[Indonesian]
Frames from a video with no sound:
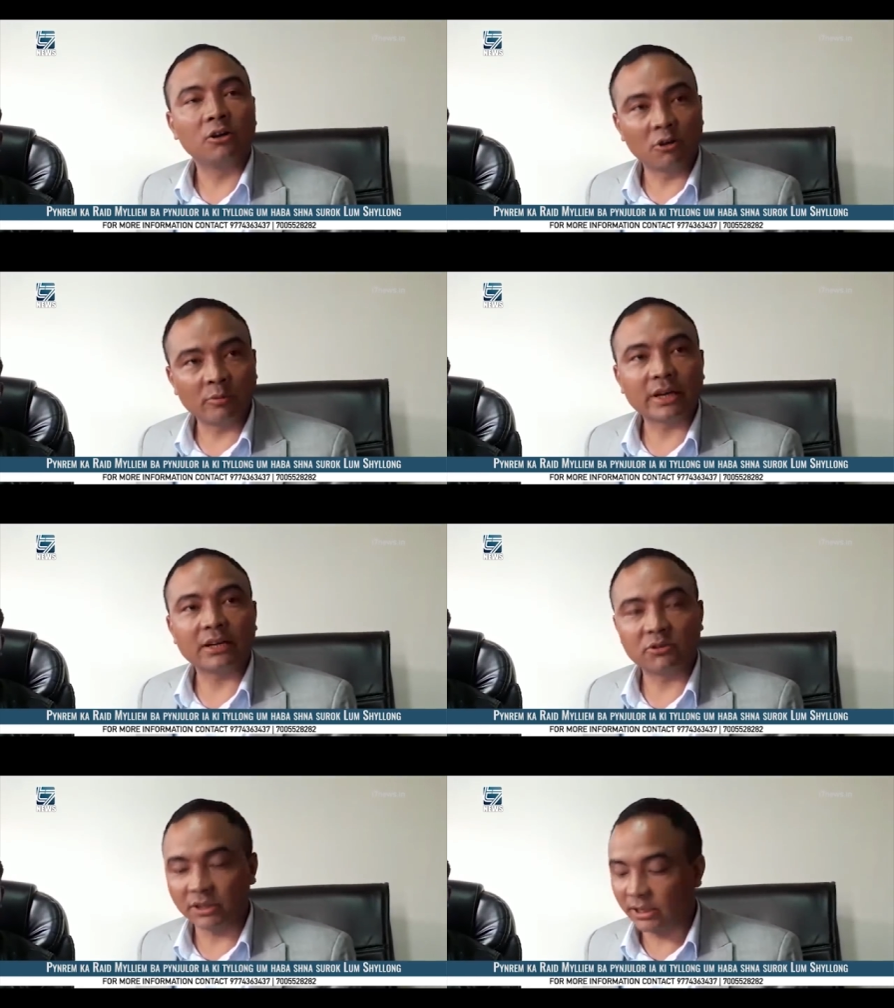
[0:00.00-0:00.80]
ka
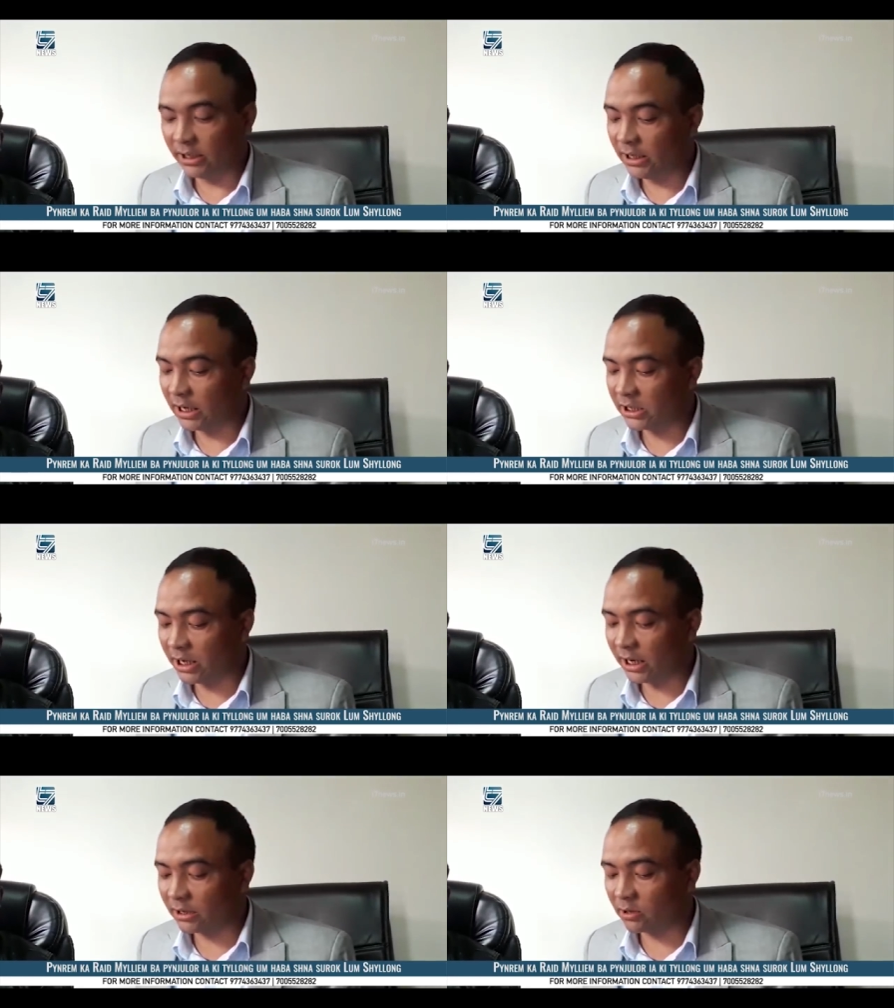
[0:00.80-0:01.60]
ji ni
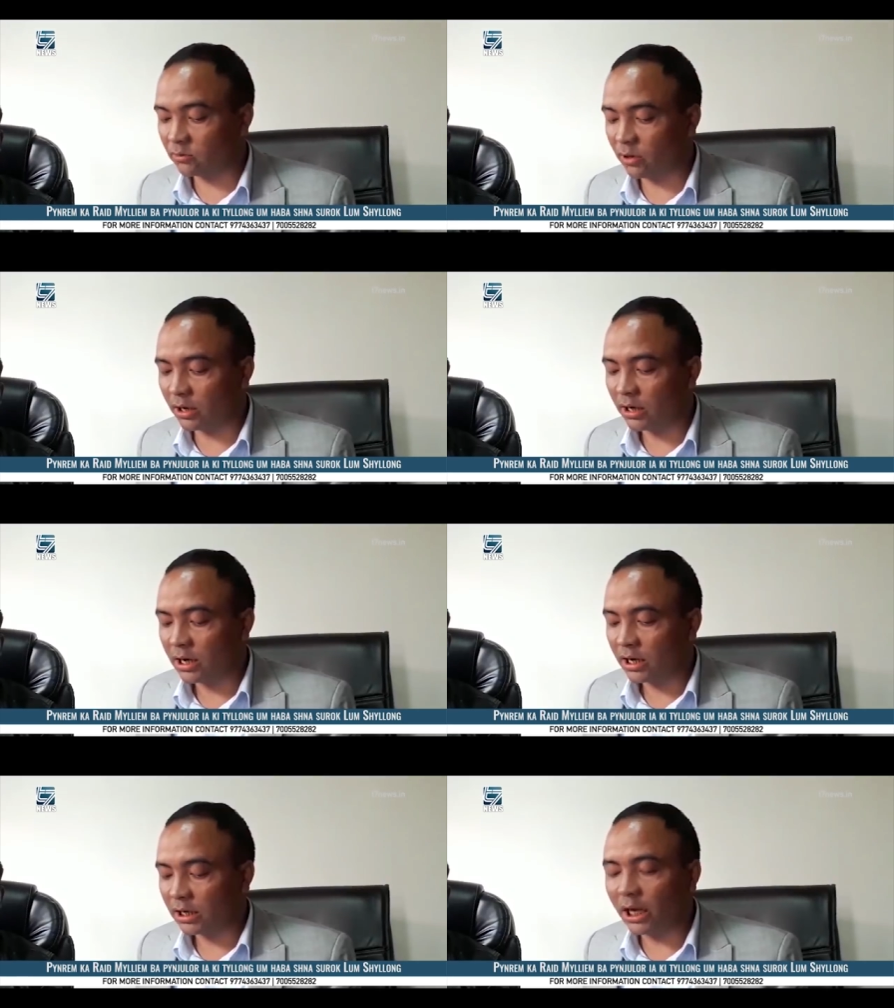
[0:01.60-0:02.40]
rasya itu sudah
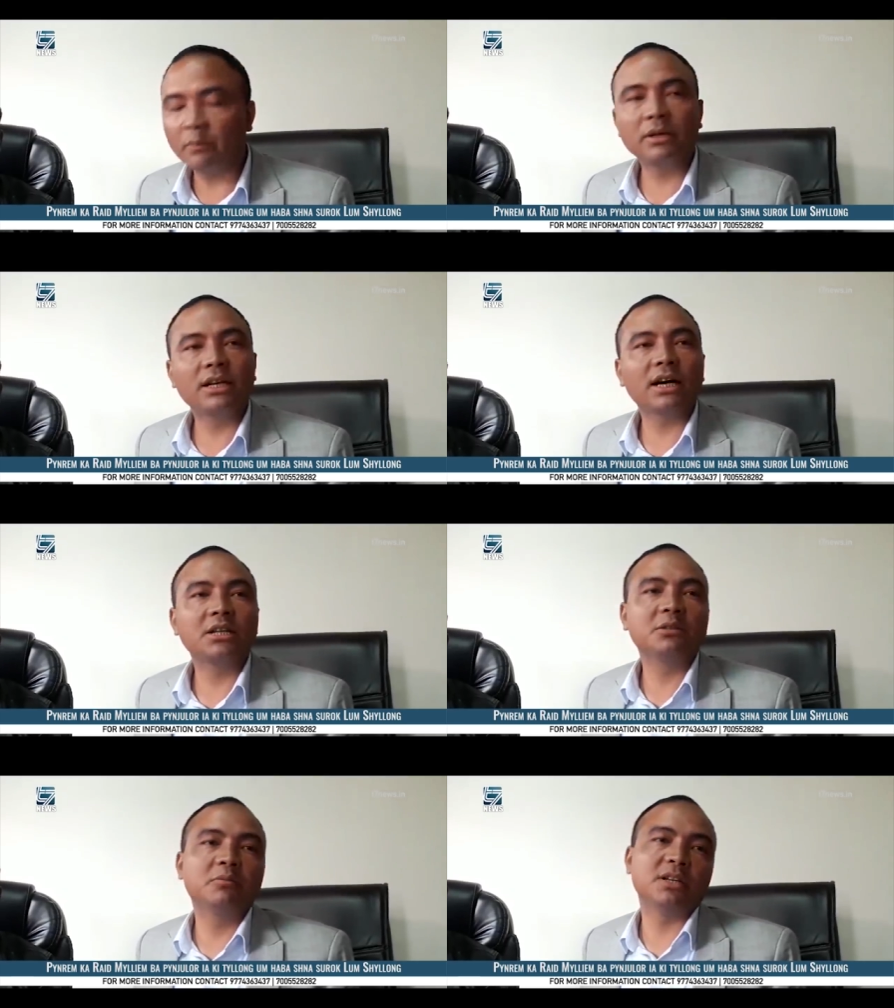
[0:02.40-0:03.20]
dak bentang
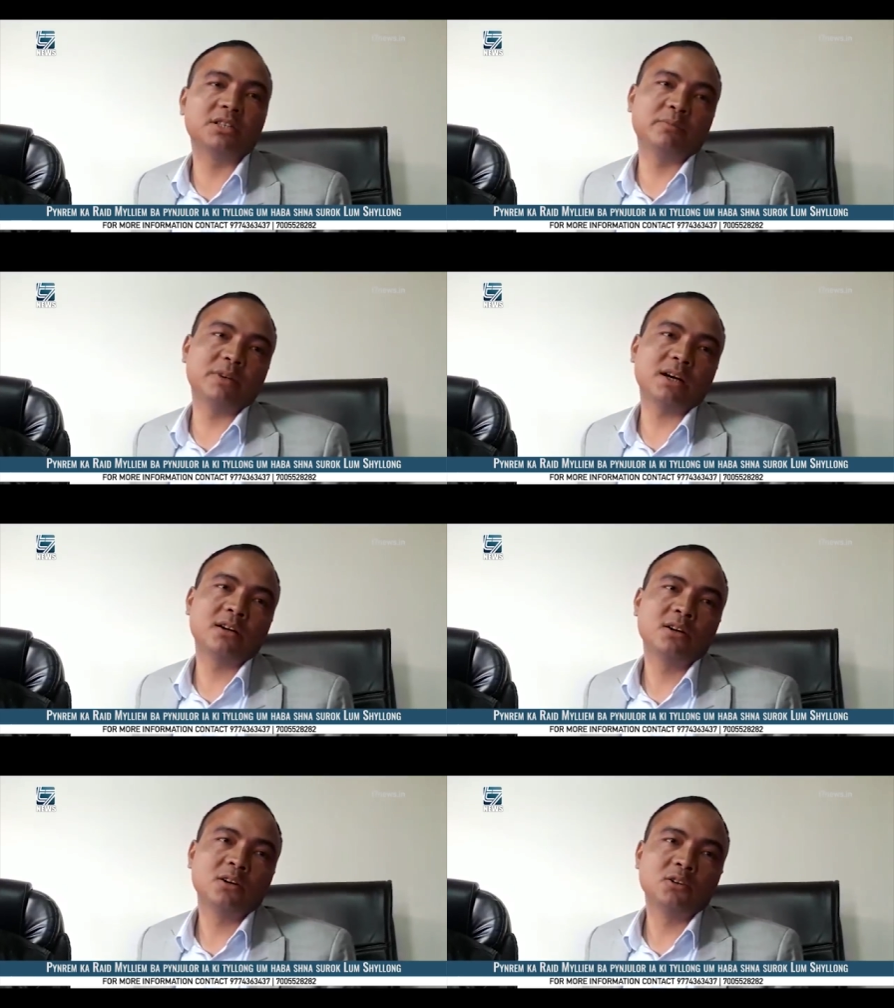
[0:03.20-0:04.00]
ka jingbet jimbiar
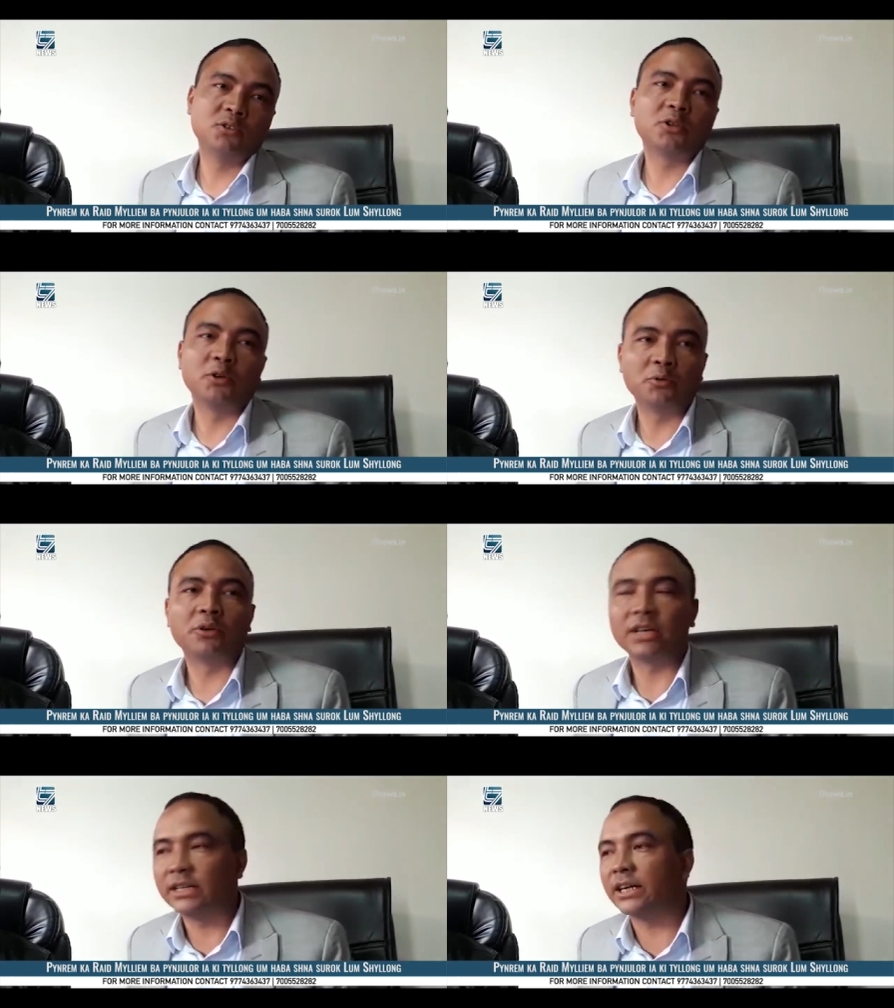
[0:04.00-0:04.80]
joki
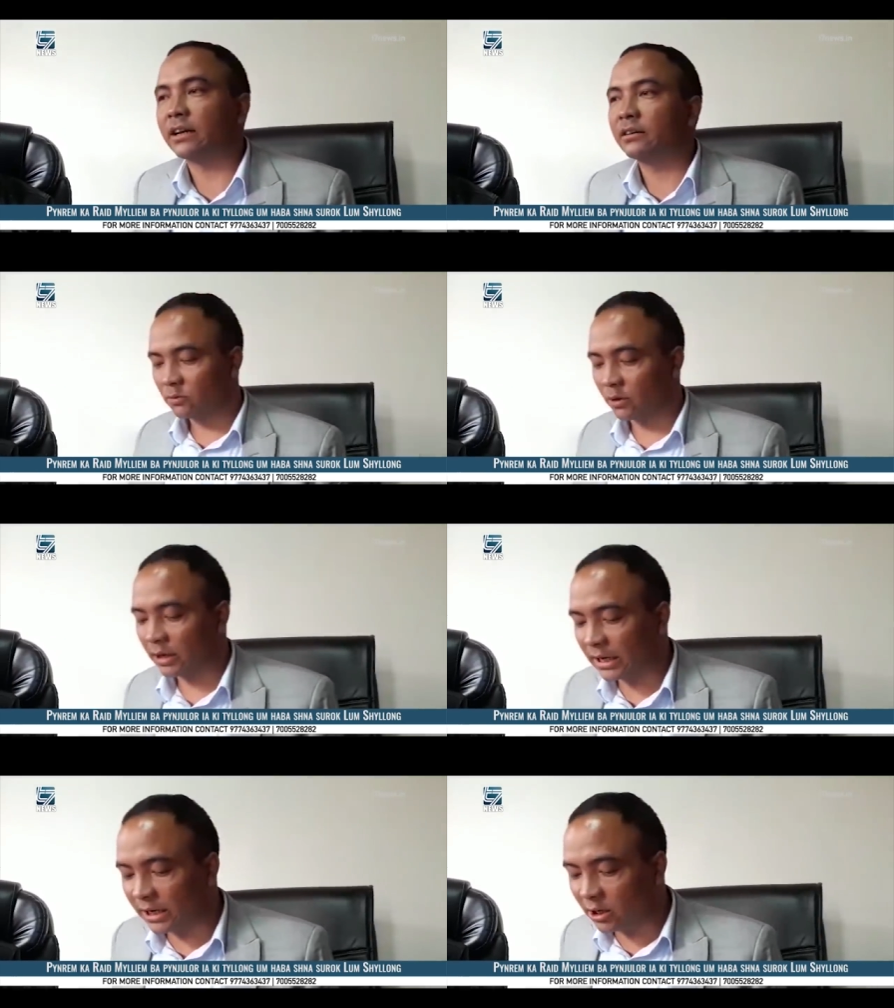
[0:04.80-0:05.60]
kom gaja
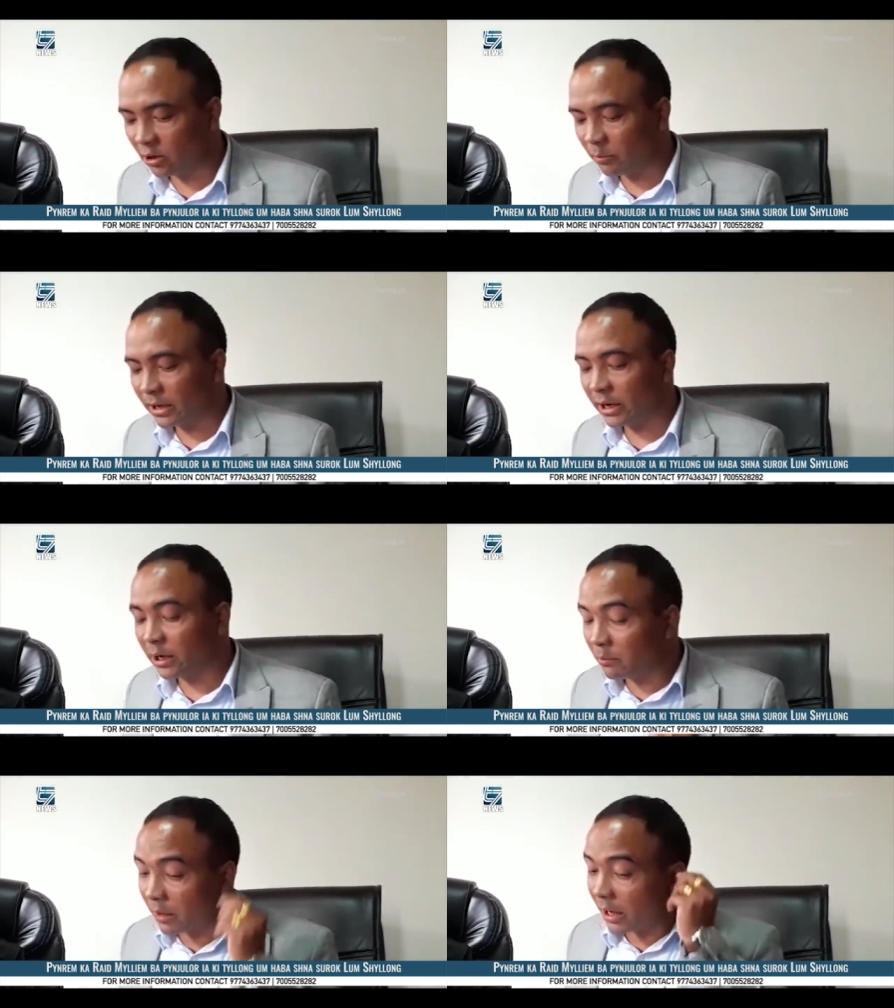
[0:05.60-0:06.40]
nagalin ka ka
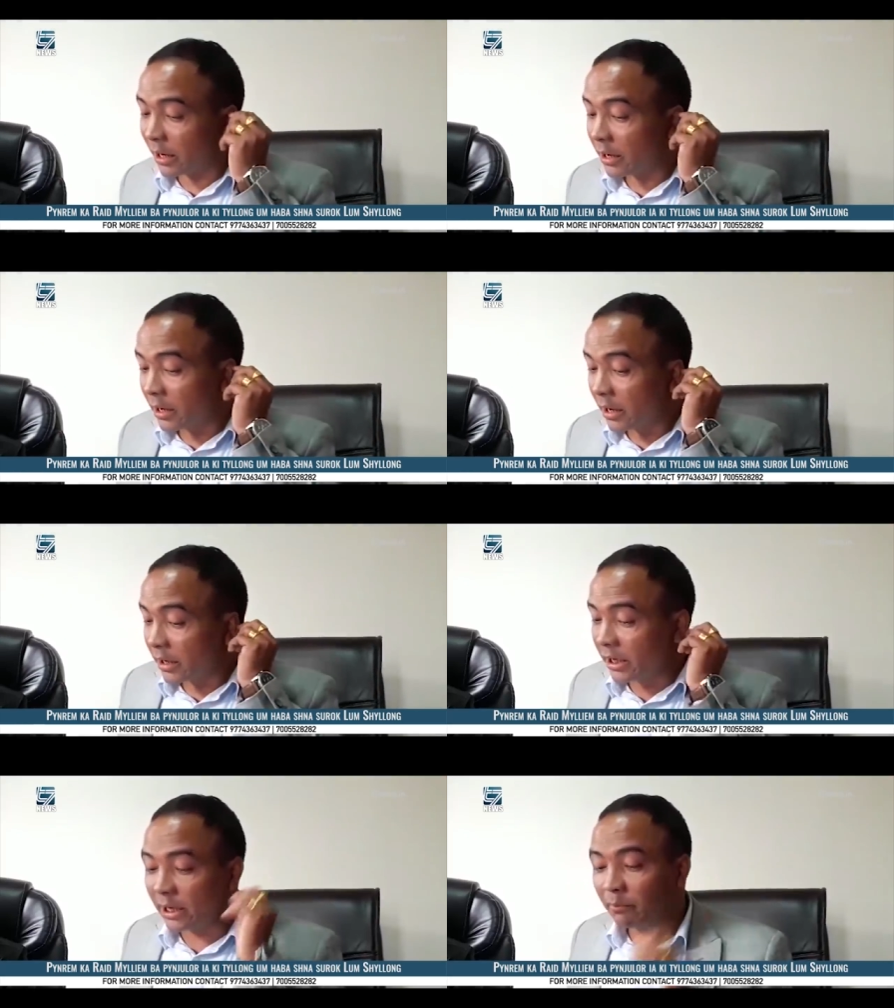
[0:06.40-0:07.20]
hadim ba
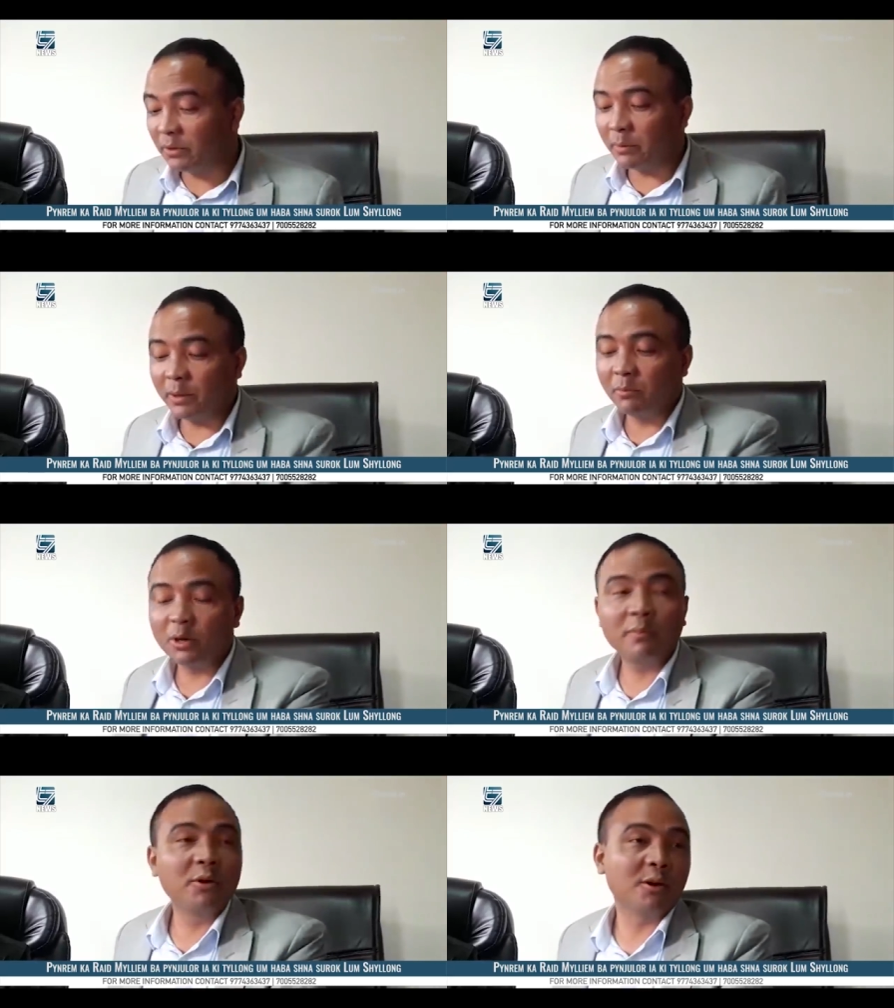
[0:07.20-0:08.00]
ni ngumtip i
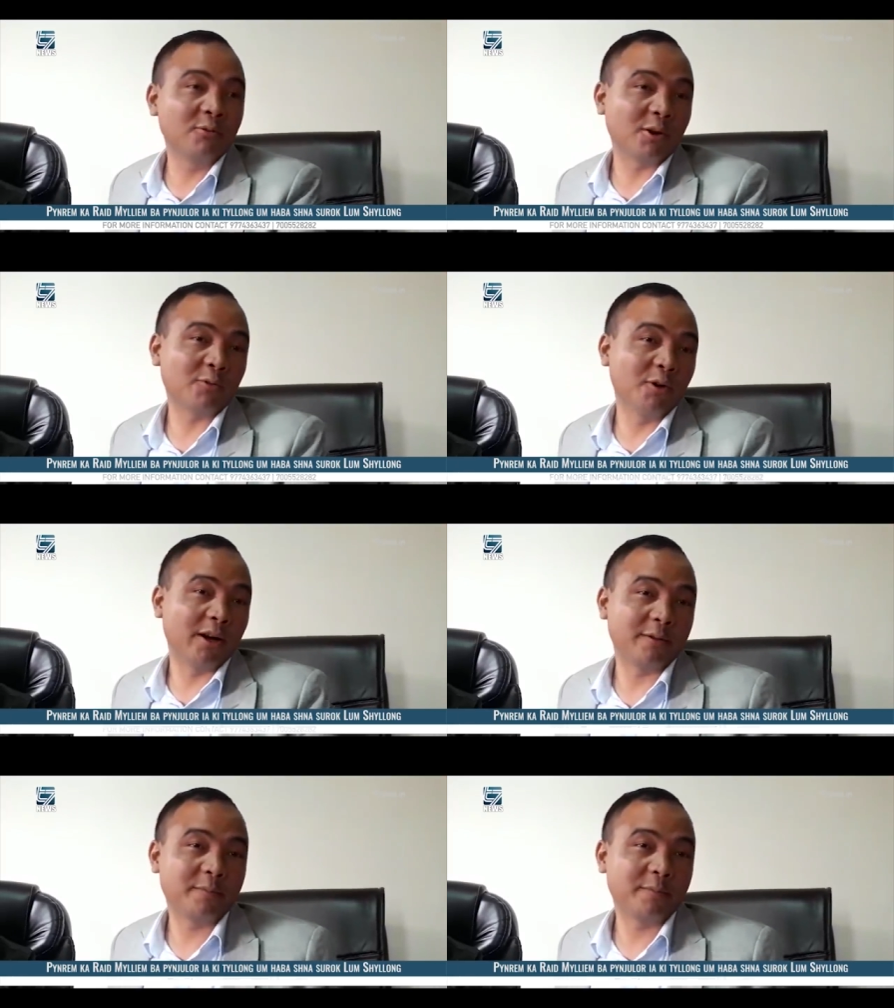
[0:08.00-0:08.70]
munabu yo kontrak tua